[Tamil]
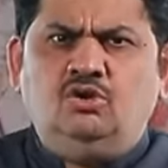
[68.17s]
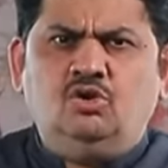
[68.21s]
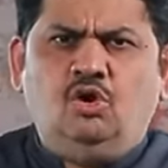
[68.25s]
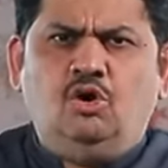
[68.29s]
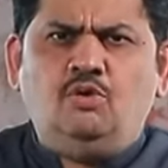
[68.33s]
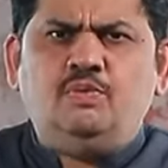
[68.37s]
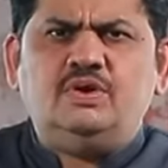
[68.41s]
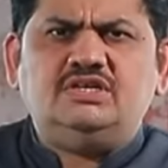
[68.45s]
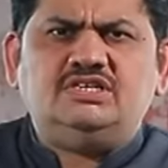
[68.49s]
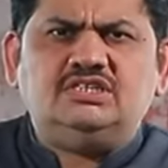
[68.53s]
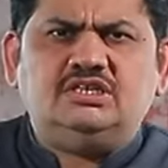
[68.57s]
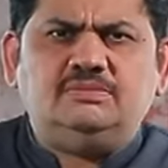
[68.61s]

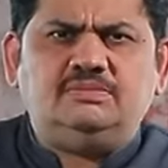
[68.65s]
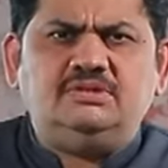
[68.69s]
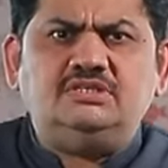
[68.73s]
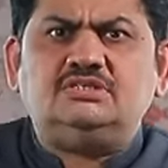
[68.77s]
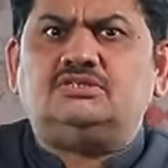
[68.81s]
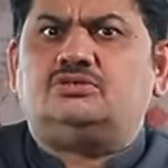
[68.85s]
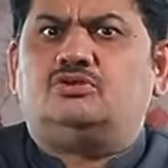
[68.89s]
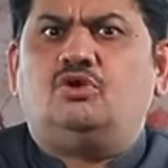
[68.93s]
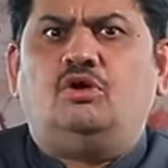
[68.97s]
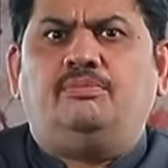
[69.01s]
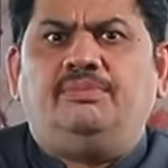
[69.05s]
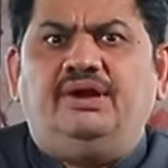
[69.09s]
நோ
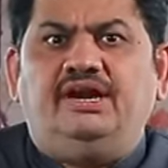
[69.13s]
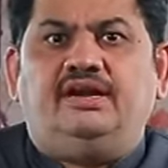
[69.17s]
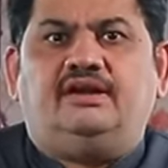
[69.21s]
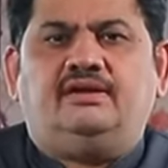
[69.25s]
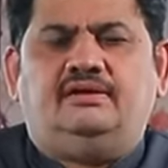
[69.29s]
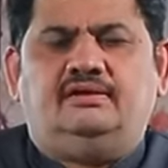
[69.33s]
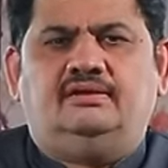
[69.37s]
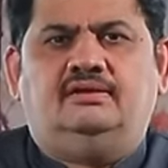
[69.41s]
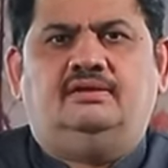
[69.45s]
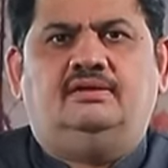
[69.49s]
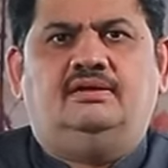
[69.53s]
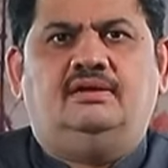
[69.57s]
வெஜிடபிள்ஸ் நோ
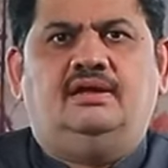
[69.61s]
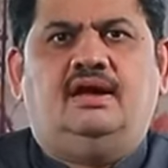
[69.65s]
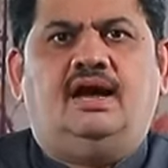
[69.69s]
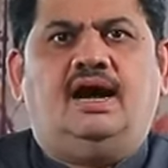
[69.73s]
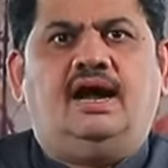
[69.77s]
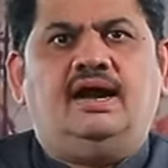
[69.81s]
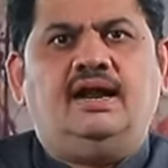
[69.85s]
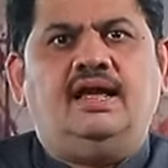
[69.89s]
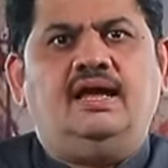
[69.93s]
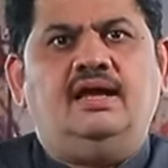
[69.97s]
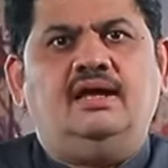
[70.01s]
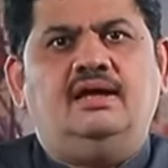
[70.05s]
மீட்
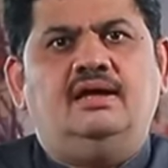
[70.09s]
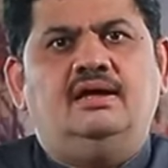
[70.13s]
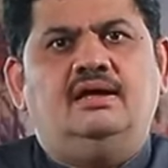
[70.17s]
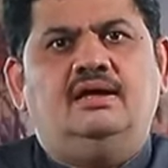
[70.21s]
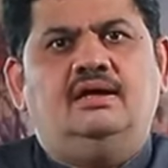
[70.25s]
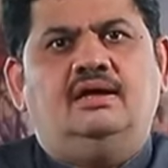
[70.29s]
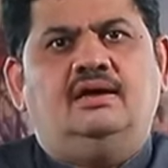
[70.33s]
ஆனால்